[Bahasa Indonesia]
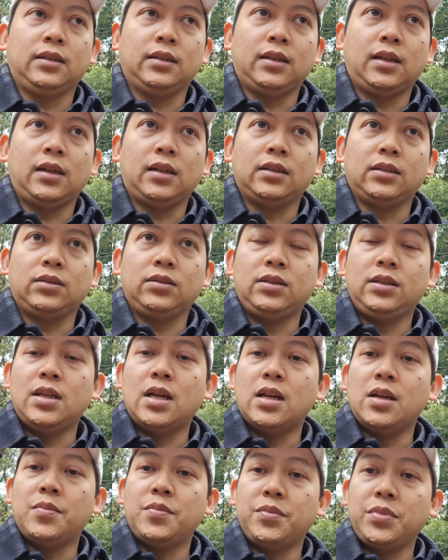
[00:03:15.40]
nah itu di
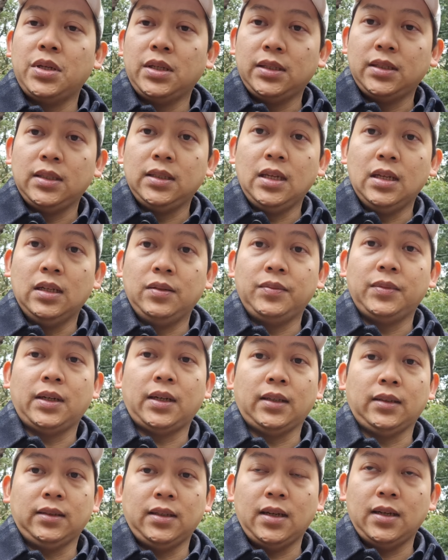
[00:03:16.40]
dalam bis di dalam
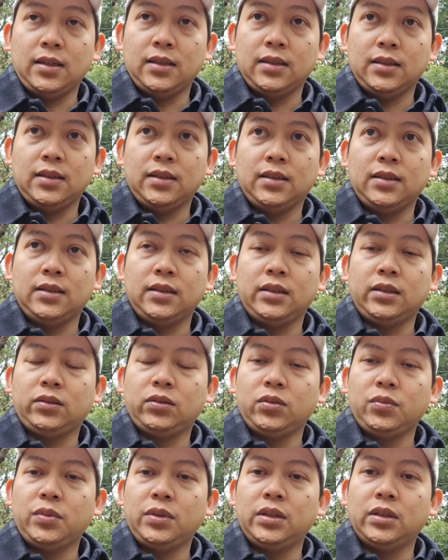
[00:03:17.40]
kereta
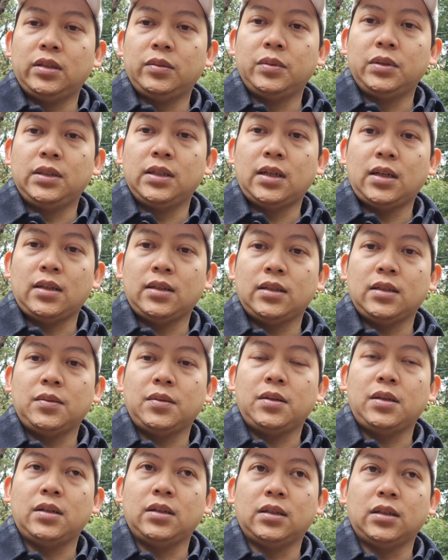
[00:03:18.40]
itu bener-bener
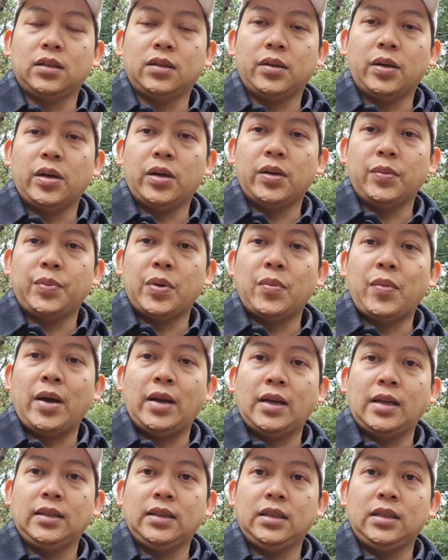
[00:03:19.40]
eh,
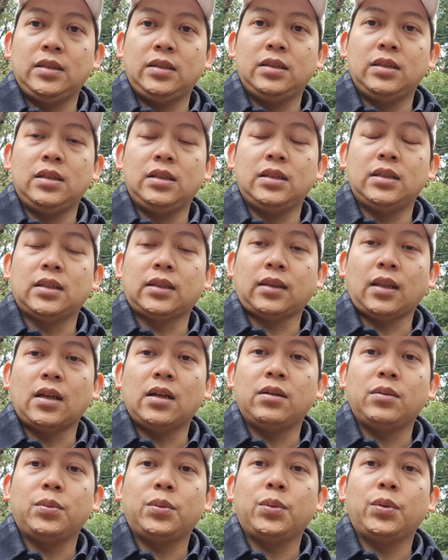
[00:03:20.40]
pemanasnya di di
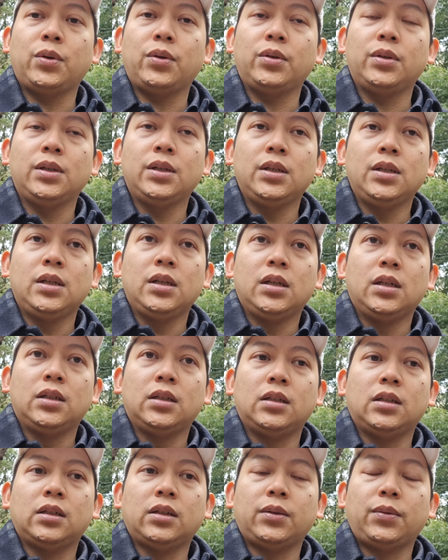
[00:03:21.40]
setel
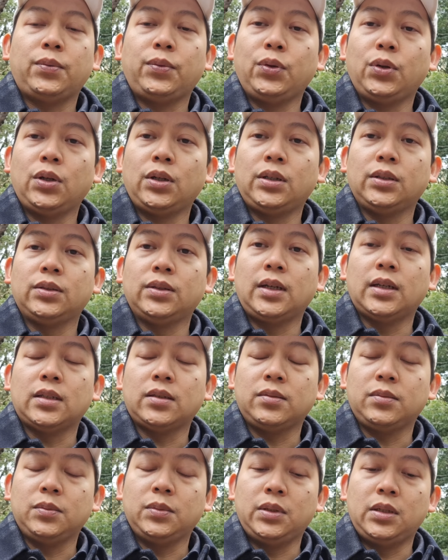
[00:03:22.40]
eh, full gitu
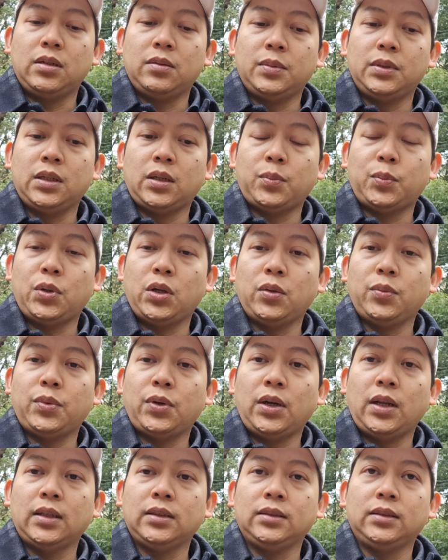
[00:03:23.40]
guys bener-bener
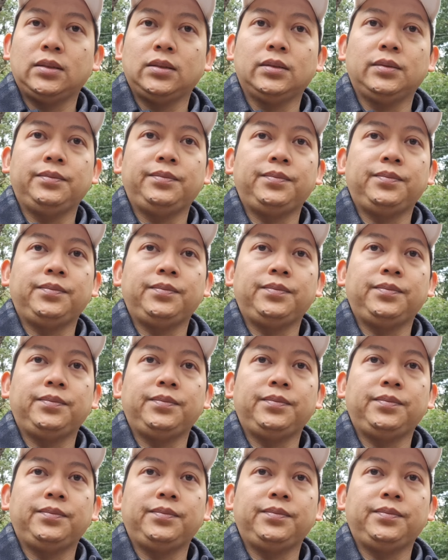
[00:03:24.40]
pol-polan gitu